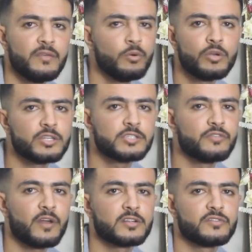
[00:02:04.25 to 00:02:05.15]
آه، هذا هو كنت
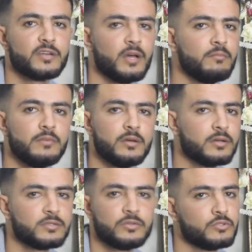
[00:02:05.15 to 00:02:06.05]
كنتفرج فيه
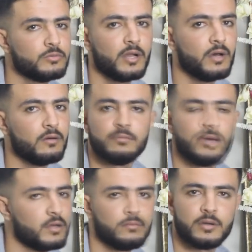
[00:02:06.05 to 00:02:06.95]
اما شي يوتيوبر اخر
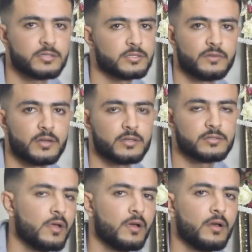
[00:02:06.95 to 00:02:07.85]
ما ما كنتش كنتفرج
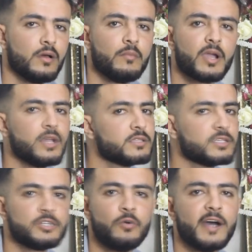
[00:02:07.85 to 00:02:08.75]
ما كاين
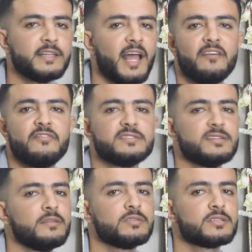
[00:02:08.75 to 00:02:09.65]
حتى شي واحد اللي
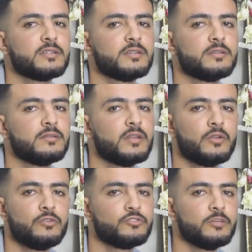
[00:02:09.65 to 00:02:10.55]
حفزني باش
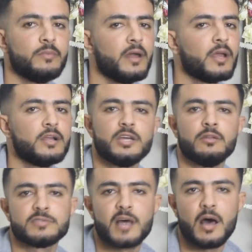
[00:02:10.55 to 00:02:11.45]
ندير يوتيوب انا كنت
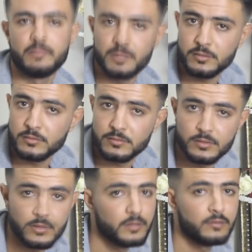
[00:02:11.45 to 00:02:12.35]
انا وصاحبي
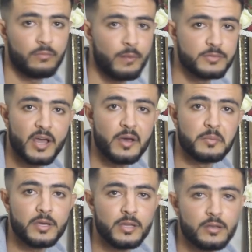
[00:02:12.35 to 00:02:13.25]
محمد
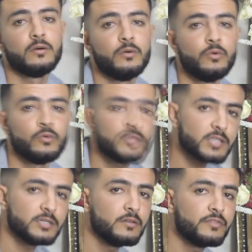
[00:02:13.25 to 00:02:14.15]
امين
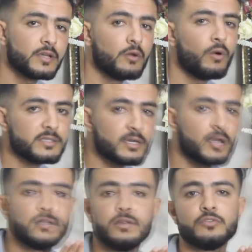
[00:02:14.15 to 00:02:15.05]
وطاحت علينا الفكره هو اصلا
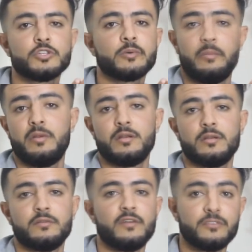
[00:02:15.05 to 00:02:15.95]
كان كيدير يوتيوب قبل
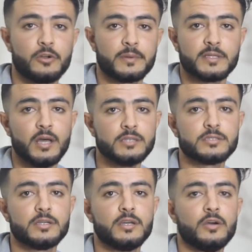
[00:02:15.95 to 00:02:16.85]
في 2014